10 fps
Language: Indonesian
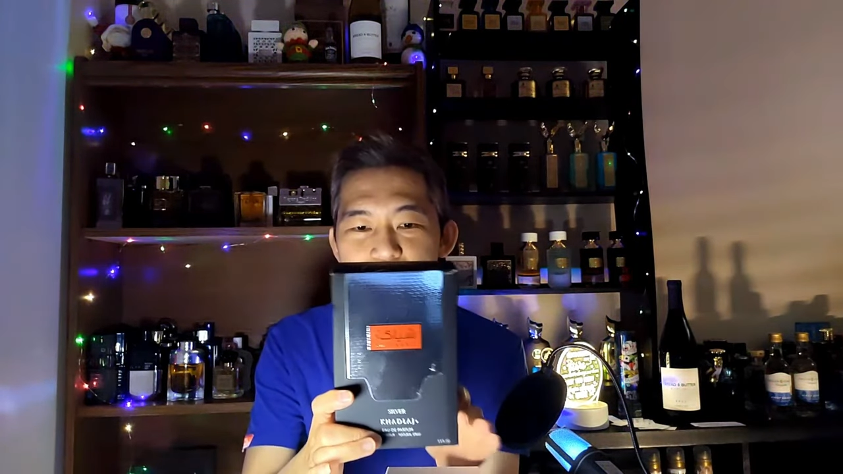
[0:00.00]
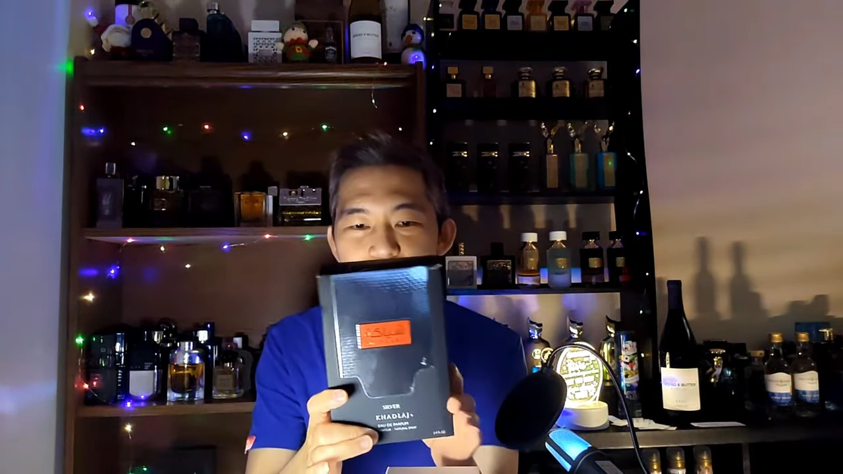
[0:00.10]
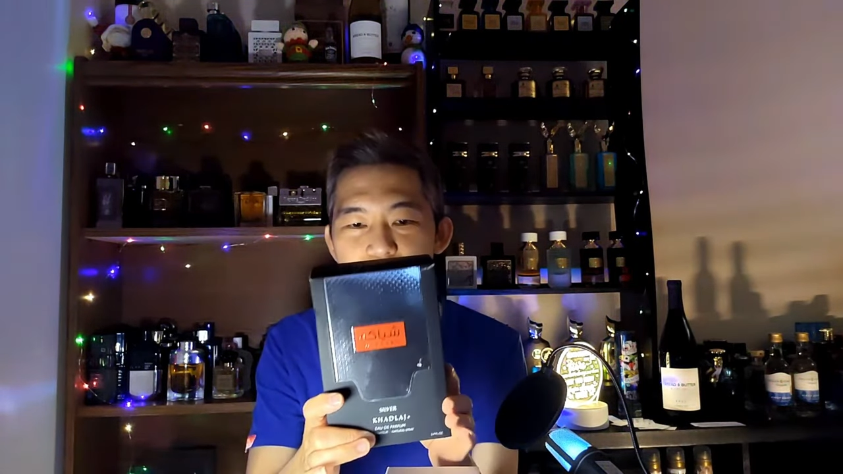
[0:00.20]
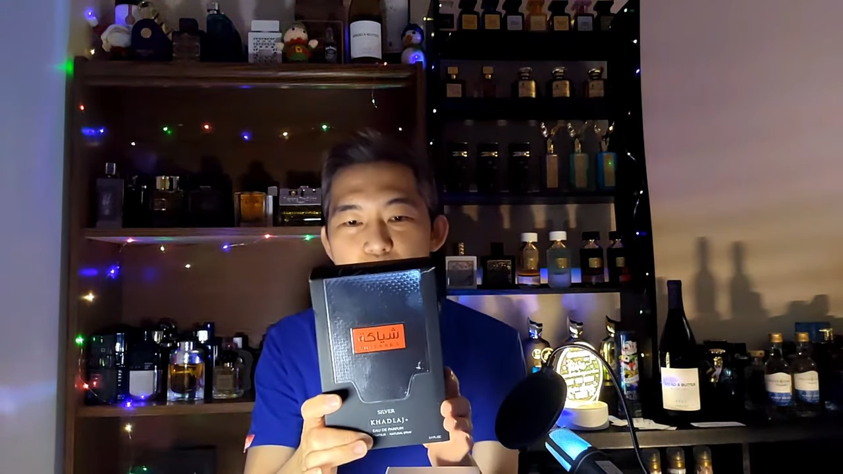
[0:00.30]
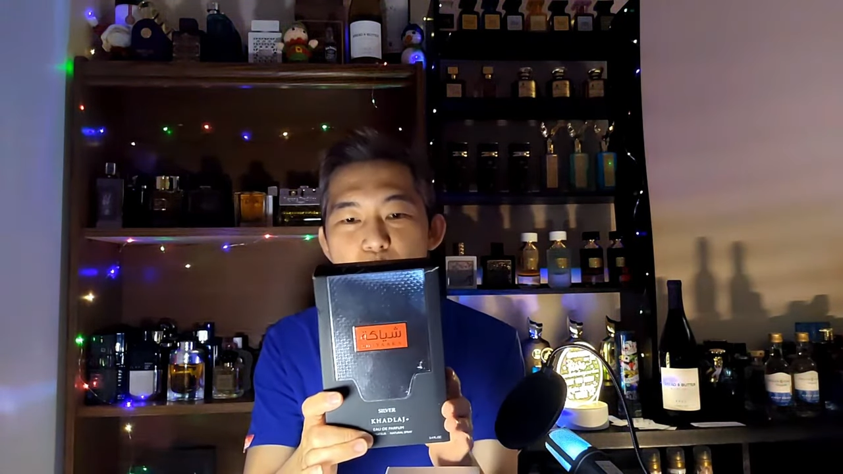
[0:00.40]

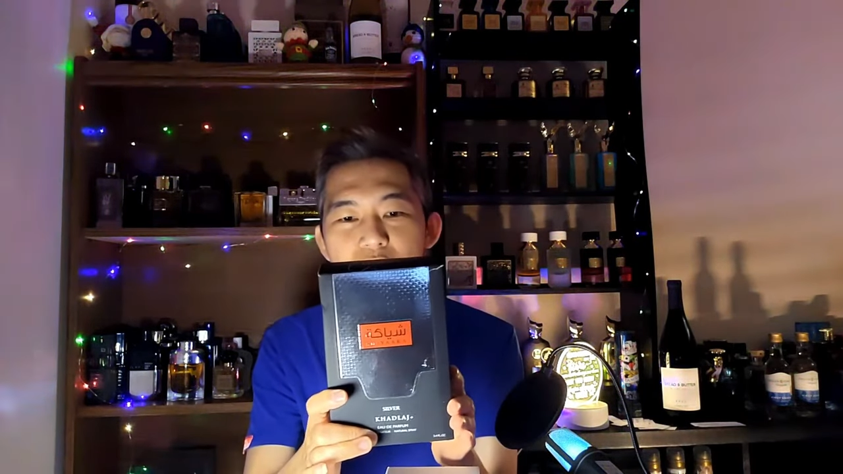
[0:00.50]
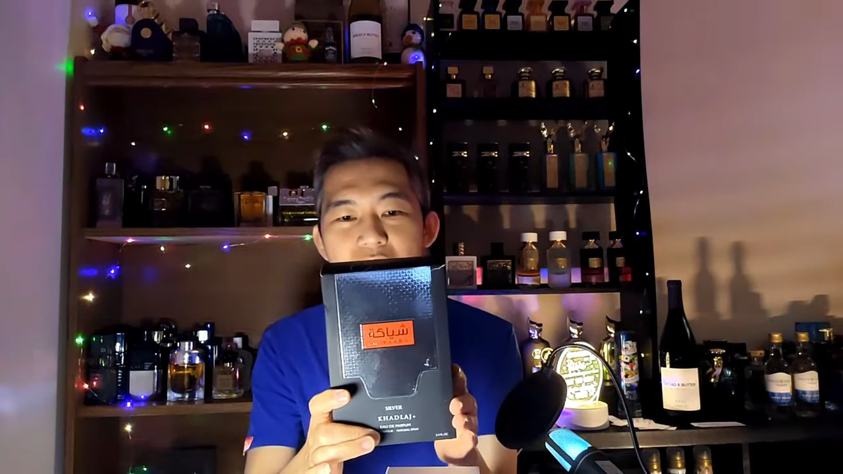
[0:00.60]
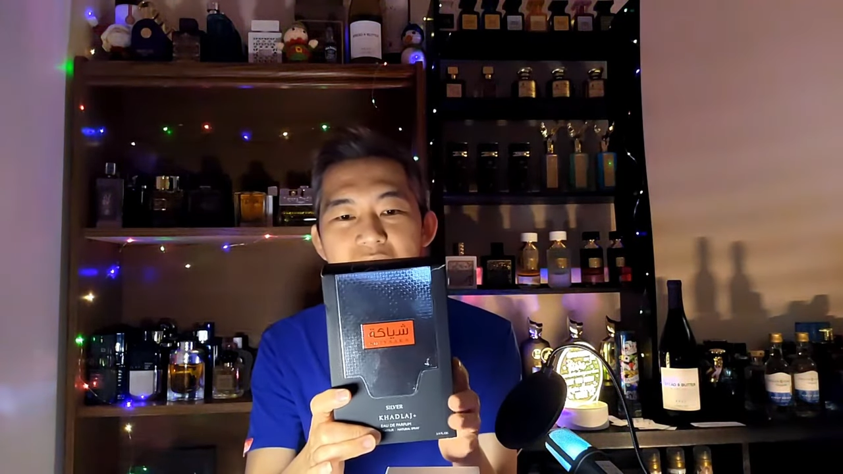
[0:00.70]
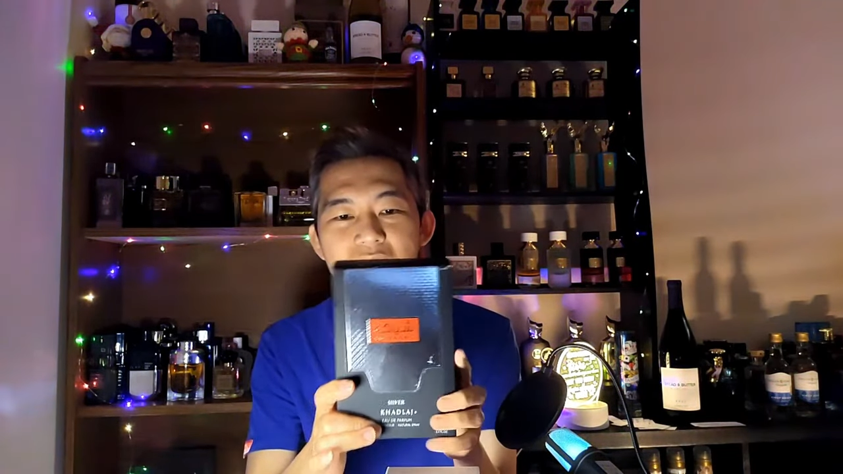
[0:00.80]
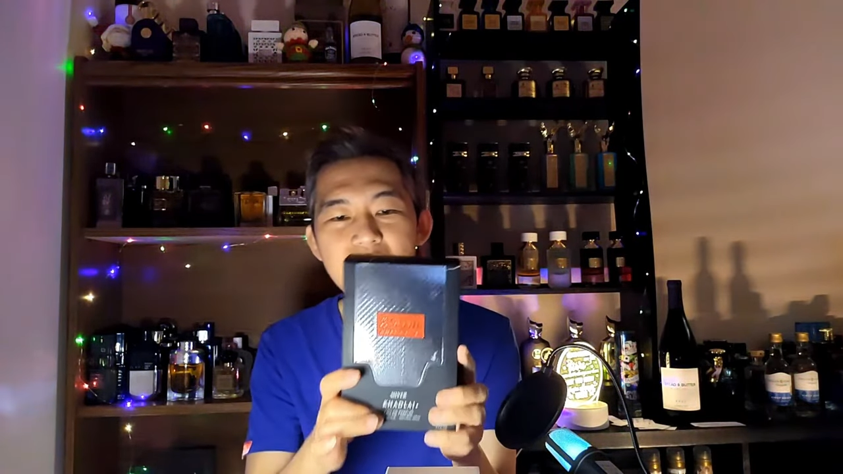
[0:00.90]

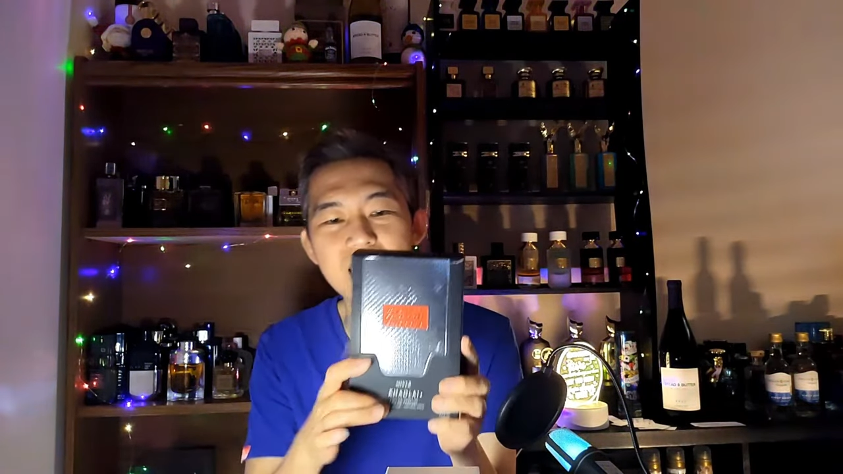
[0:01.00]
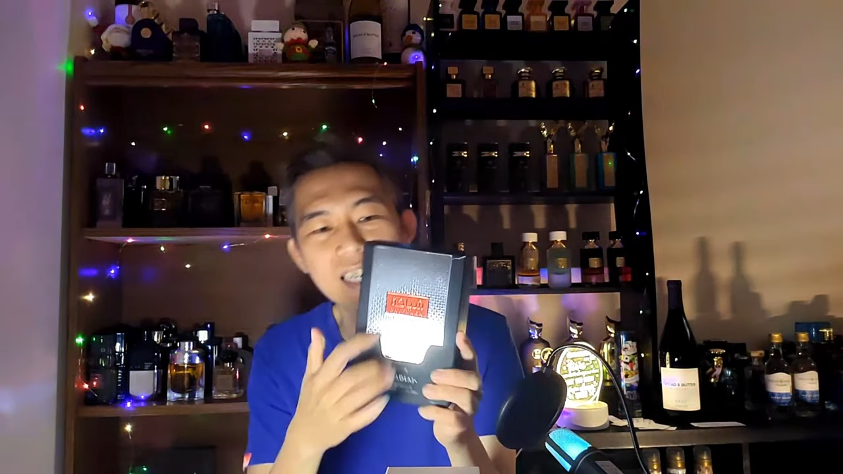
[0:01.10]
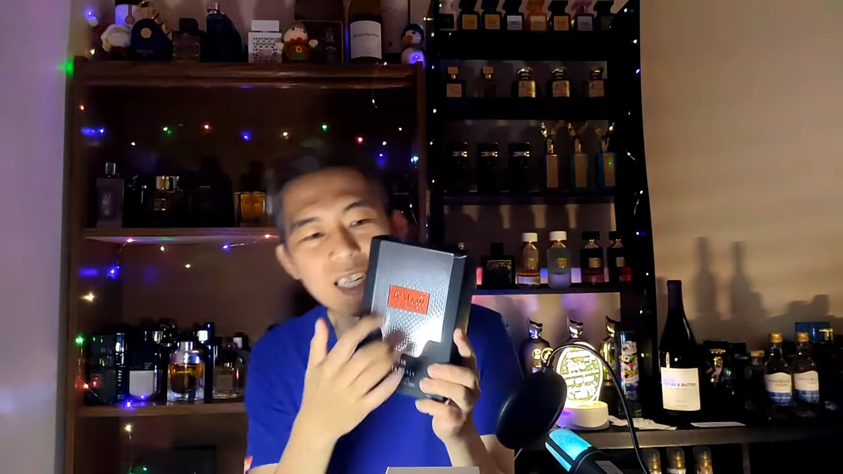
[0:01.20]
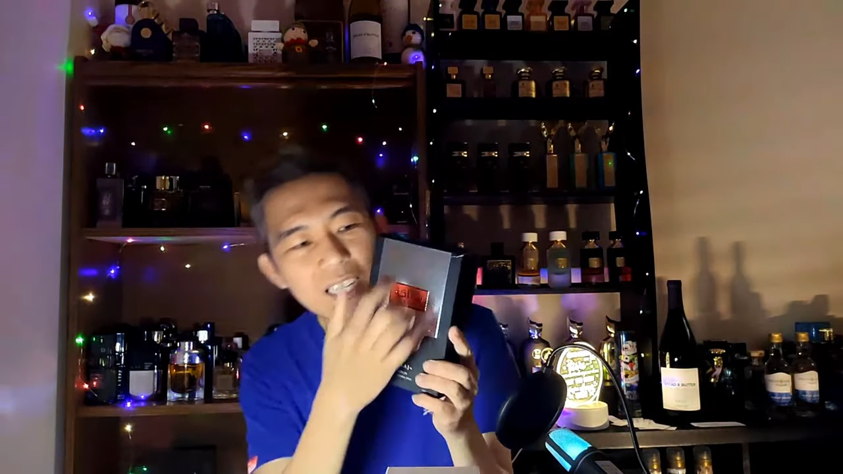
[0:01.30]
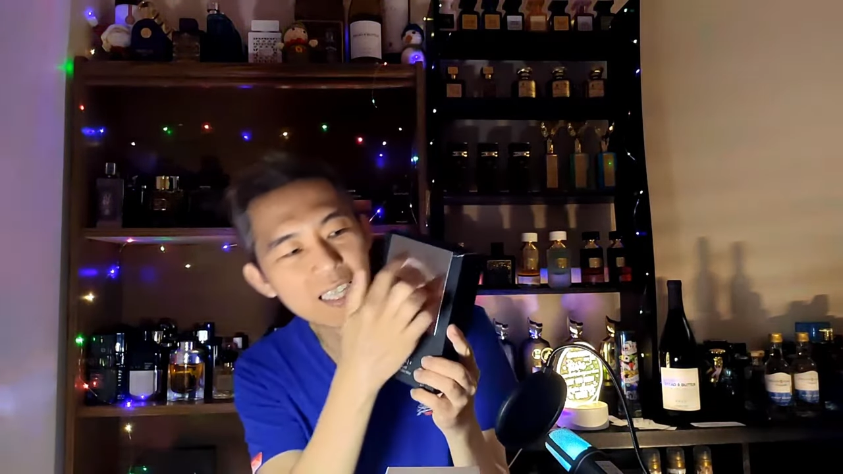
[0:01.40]
Boxnya
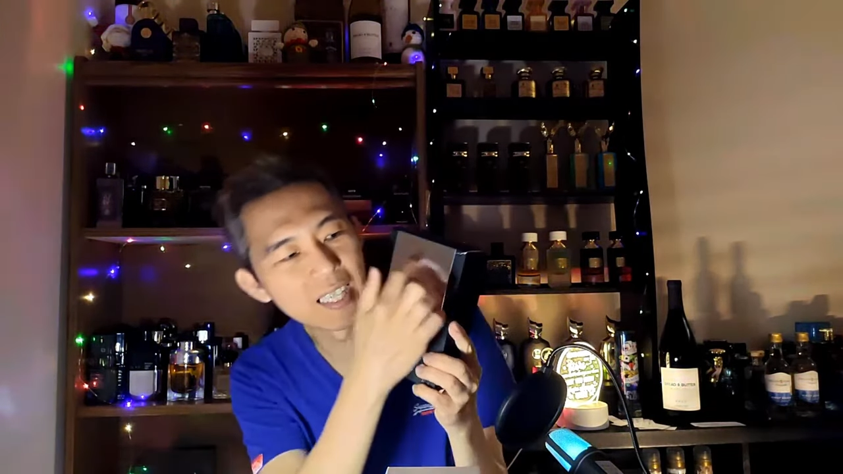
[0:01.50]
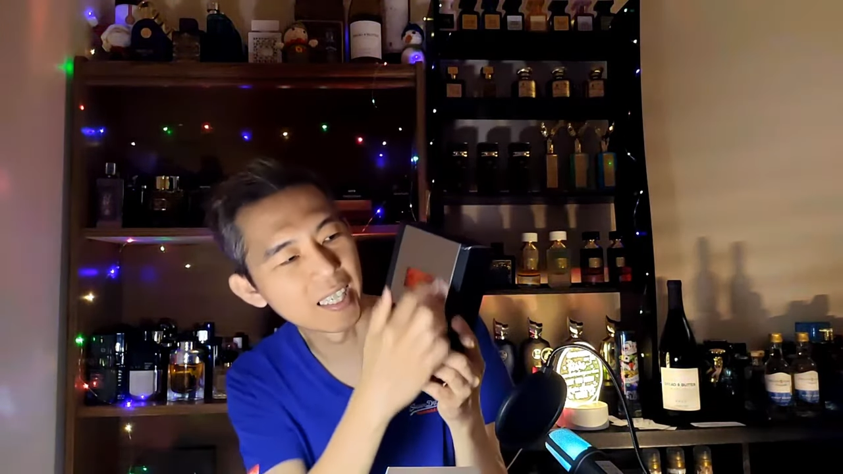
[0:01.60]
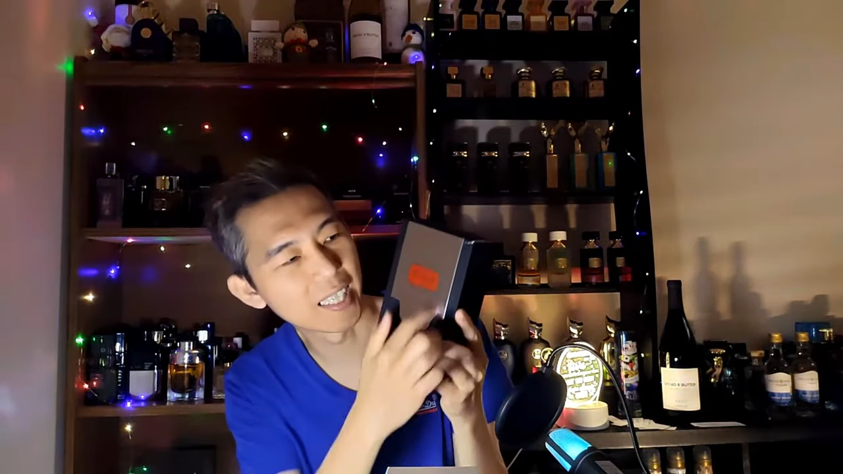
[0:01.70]
uh,